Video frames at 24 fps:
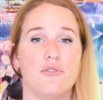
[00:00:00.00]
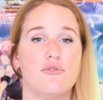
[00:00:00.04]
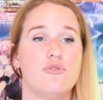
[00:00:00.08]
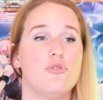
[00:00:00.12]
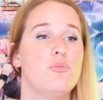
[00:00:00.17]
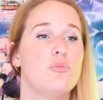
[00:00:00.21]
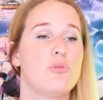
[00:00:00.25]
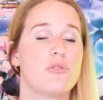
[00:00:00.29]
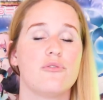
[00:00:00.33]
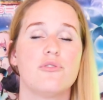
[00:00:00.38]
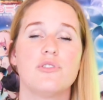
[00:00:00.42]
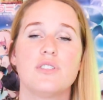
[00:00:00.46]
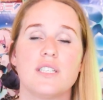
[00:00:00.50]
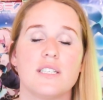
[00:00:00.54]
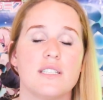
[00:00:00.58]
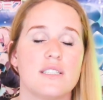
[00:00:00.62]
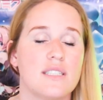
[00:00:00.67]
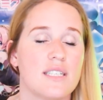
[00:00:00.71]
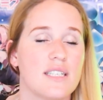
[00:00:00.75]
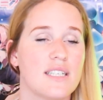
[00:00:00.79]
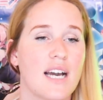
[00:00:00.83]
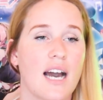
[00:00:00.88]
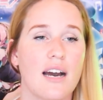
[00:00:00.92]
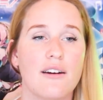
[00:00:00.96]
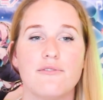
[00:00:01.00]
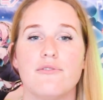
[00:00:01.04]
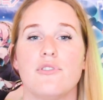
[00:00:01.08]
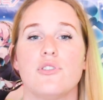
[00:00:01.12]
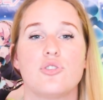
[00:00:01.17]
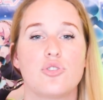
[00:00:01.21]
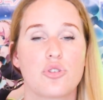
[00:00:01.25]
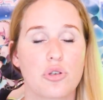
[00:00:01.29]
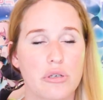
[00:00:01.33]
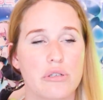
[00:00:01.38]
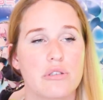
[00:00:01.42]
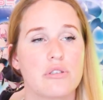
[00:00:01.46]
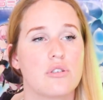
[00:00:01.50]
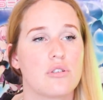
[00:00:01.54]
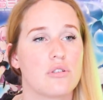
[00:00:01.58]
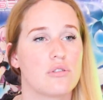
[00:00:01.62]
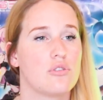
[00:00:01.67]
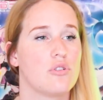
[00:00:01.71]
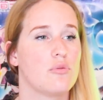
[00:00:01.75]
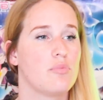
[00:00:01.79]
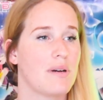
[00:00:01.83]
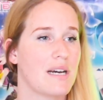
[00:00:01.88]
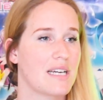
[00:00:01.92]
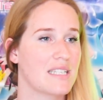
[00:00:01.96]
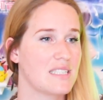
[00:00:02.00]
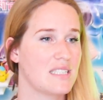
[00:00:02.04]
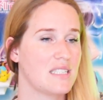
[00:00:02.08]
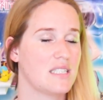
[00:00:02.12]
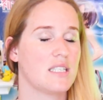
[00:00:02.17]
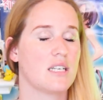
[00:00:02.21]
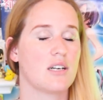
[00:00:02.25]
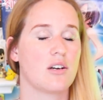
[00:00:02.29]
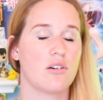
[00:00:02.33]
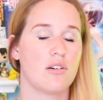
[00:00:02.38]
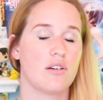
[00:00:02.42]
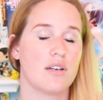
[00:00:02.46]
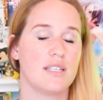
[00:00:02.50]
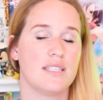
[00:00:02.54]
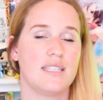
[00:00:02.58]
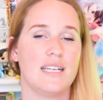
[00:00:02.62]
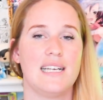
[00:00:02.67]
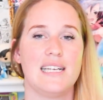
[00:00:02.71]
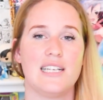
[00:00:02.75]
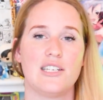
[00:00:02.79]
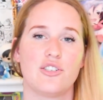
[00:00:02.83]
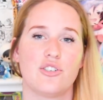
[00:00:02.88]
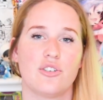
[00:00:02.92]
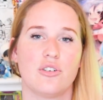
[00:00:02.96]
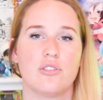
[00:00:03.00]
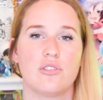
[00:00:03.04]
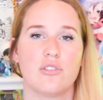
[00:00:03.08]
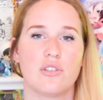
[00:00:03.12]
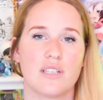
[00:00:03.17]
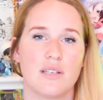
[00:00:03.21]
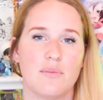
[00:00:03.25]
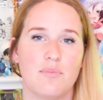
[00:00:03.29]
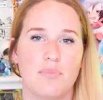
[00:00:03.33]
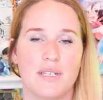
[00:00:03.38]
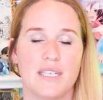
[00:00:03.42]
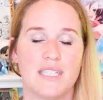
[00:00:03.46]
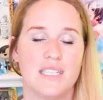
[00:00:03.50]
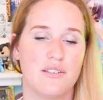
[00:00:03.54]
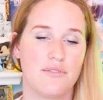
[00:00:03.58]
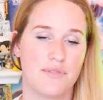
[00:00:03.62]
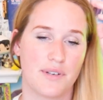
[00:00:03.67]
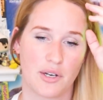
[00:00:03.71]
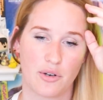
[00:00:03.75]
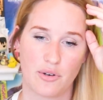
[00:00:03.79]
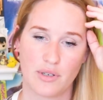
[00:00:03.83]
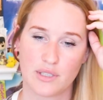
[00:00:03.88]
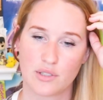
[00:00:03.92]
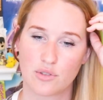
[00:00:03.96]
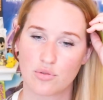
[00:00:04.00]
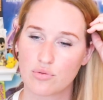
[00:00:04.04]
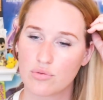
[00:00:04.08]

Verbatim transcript: vous pour vous c'est grave votre truc euh, de partir aider les gens dans des pays différents et